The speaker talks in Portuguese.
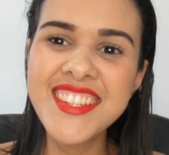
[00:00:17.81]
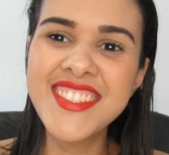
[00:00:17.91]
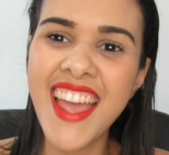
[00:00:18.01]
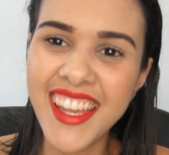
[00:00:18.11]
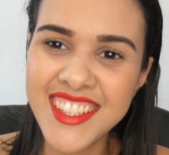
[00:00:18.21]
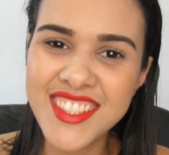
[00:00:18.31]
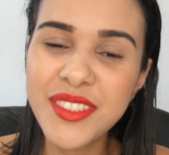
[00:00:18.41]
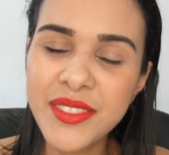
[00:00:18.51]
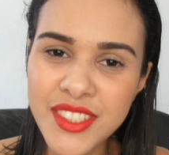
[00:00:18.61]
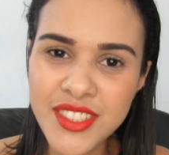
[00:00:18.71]
Gente,
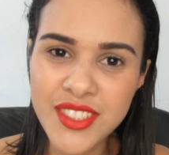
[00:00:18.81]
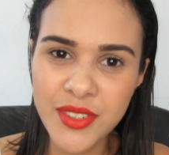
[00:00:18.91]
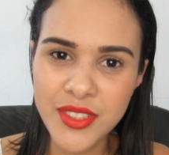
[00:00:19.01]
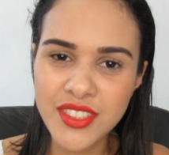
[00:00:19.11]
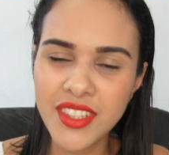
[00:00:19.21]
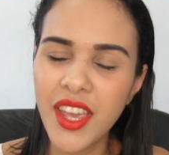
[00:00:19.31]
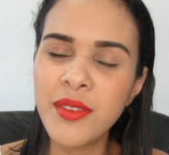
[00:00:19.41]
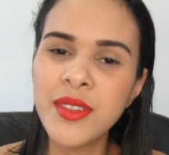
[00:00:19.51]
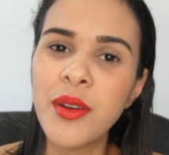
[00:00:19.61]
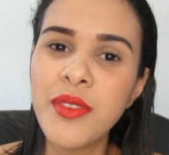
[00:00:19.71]
no vídeo de hoje eu
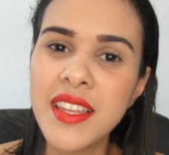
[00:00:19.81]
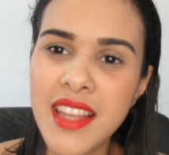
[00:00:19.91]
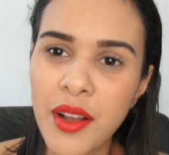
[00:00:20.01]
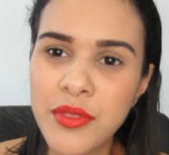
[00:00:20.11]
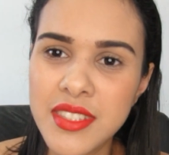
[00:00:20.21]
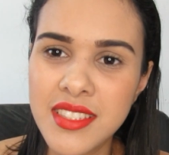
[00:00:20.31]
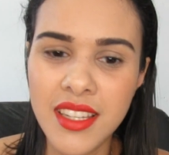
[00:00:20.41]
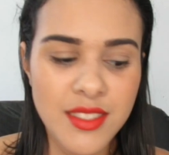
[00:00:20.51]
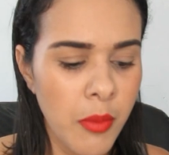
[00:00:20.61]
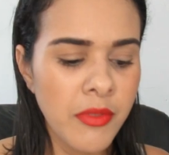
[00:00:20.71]
vim conversar com
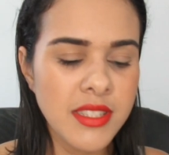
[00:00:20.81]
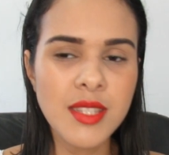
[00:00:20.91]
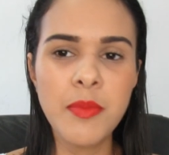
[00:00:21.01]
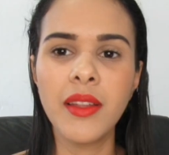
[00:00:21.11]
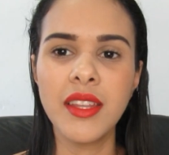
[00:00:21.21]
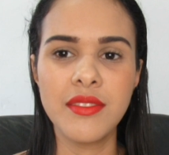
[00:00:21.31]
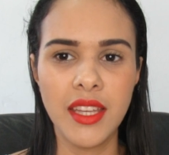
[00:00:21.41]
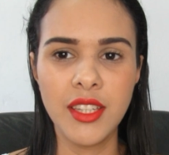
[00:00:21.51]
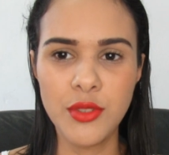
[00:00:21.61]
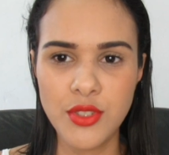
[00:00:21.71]
vocês, como vocês podem ver
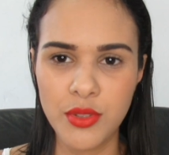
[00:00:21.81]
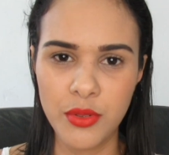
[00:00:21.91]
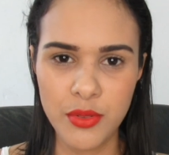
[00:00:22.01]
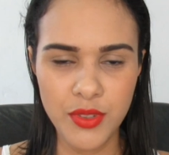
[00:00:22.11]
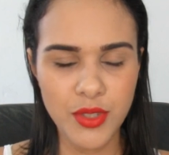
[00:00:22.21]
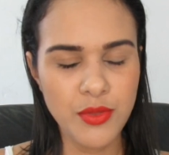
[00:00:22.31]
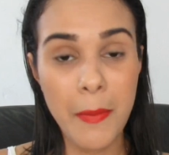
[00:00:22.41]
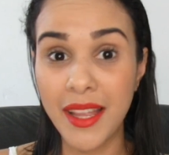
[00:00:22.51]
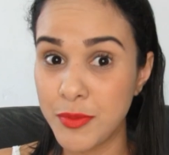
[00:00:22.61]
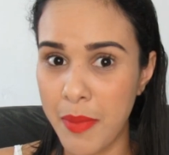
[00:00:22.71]
aqui no título do vídeo, um
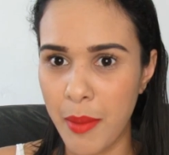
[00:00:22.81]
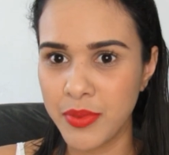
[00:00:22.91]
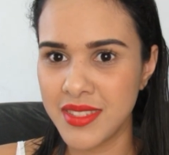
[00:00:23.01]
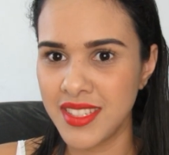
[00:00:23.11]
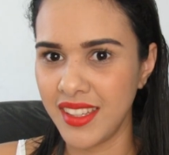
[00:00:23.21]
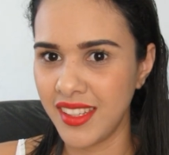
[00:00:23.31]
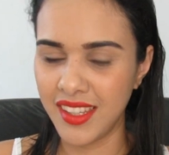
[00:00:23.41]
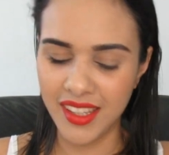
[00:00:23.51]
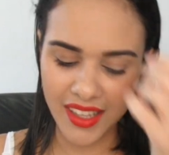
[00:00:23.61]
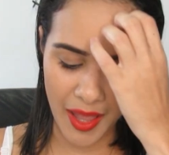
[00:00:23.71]
bate-papozinho
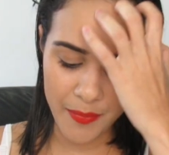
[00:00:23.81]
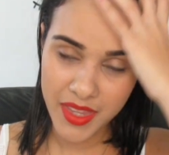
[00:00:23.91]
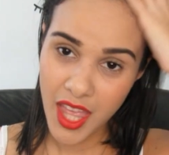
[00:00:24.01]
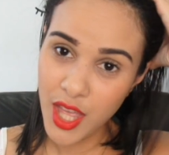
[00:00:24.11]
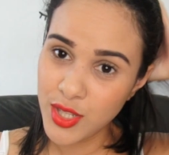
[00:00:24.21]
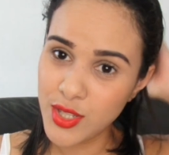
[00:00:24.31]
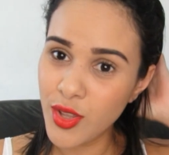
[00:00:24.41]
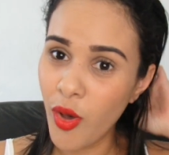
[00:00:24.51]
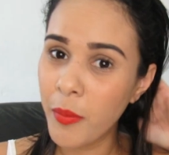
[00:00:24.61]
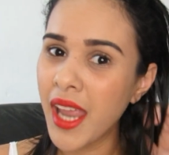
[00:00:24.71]
aqui, né?
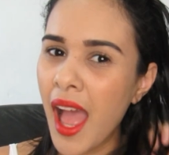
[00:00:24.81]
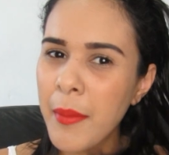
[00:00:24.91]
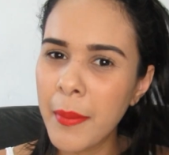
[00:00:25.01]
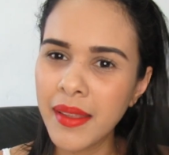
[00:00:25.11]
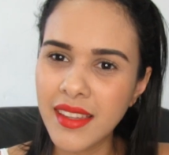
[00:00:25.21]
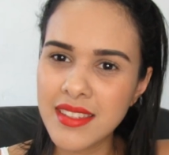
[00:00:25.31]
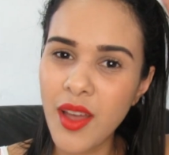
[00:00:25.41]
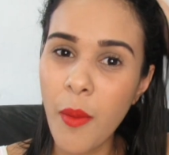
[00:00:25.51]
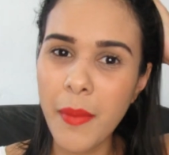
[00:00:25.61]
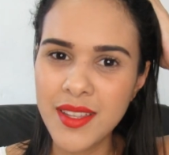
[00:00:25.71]
Sobre
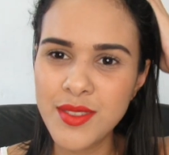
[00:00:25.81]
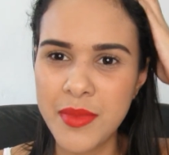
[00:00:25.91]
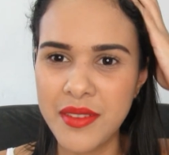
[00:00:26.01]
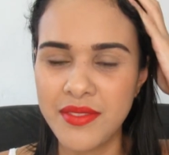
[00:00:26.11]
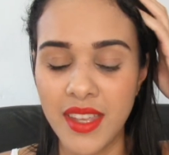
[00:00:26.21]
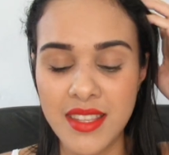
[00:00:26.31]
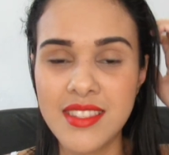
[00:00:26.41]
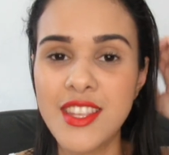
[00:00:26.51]
amamentação mais uma vez.